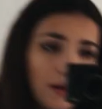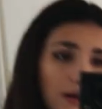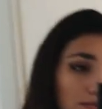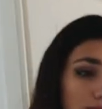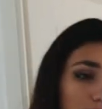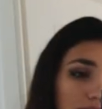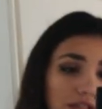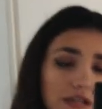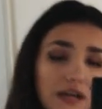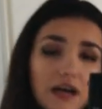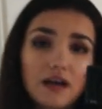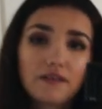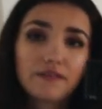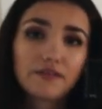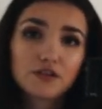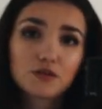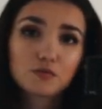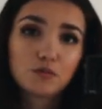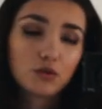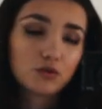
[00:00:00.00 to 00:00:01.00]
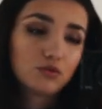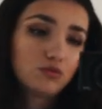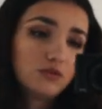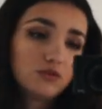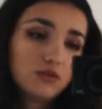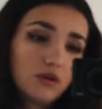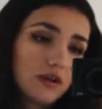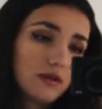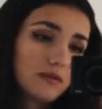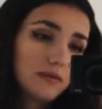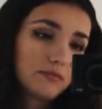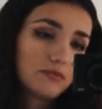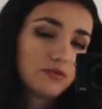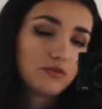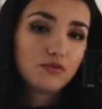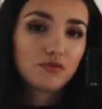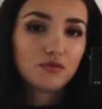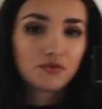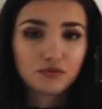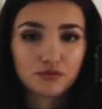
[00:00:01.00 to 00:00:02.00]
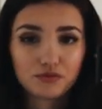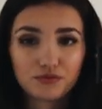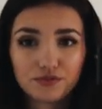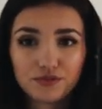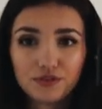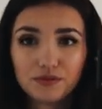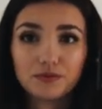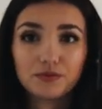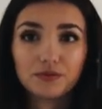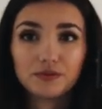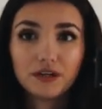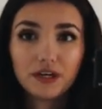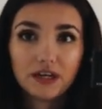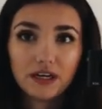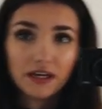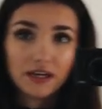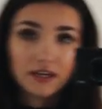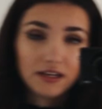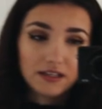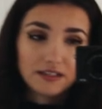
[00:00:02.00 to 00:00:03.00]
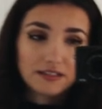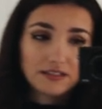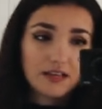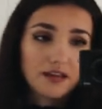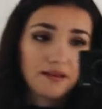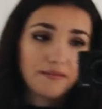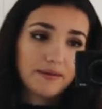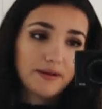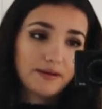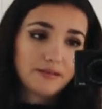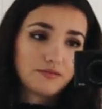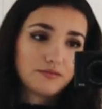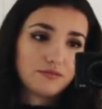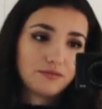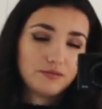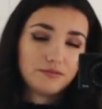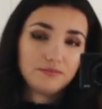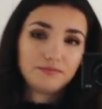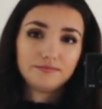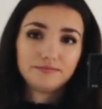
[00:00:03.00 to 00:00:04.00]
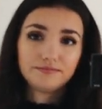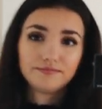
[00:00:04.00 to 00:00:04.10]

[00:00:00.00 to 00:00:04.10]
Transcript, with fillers: Par contre c'est grave, hein. je porte tout le temps la même tenue en confinement c'est à base de